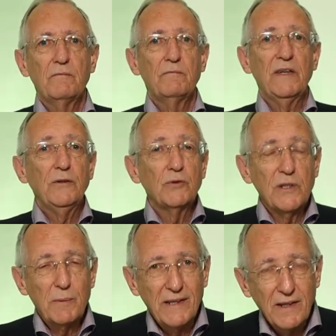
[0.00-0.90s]
Wenn du
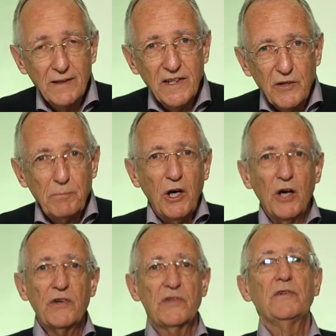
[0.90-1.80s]
die Beere nicht
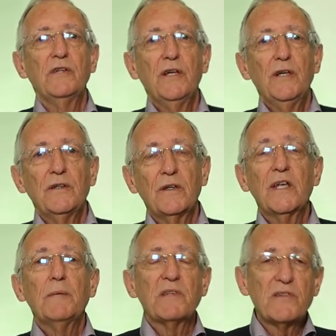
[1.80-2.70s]
magst, dann
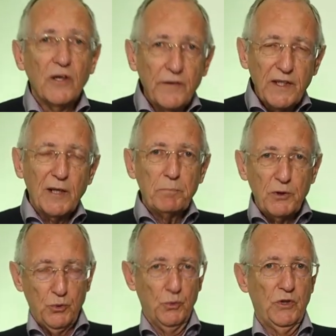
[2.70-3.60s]
gibt es andere
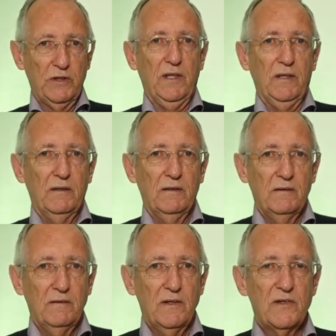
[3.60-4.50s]
Produkte.
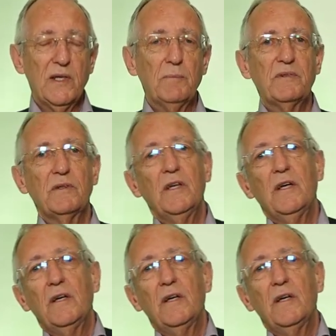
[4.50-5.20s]
Es gibt